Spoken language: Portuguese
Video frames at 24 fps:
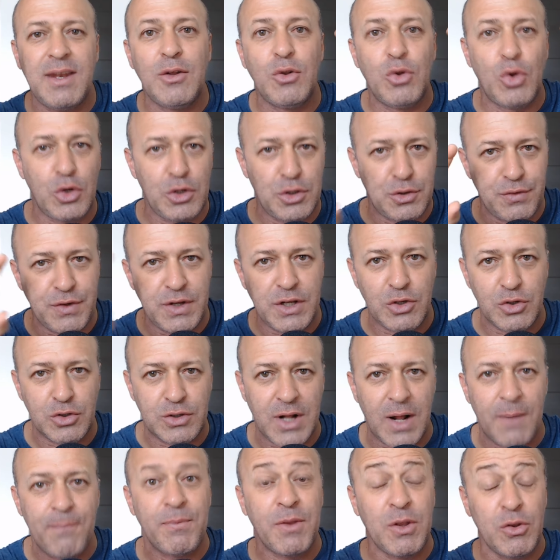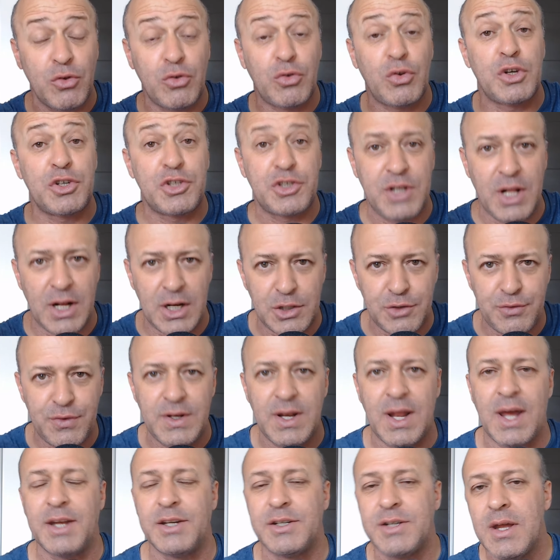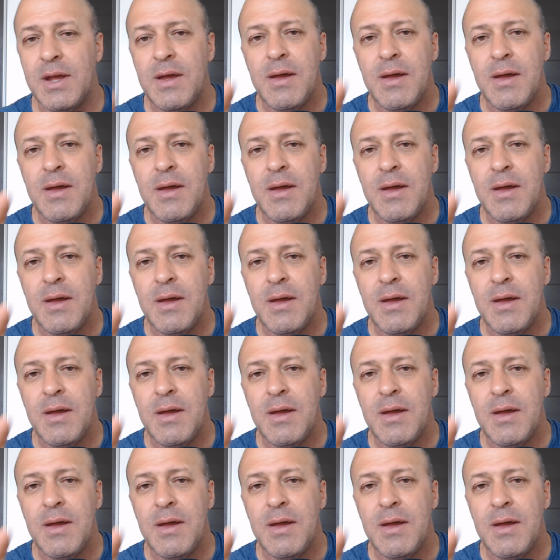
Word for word: dois vídeos, tá? Isso são as telas finais.